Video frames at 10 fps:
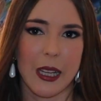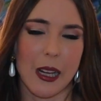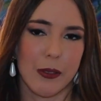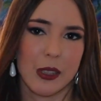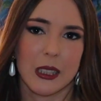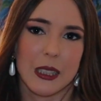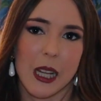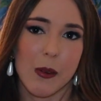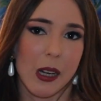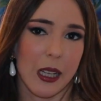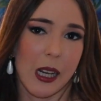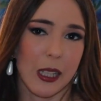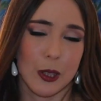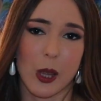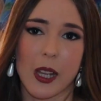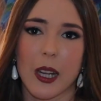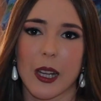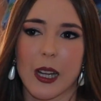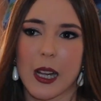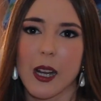que la fiesta, igual que la sociedad en
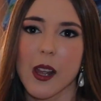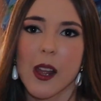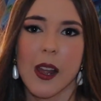general,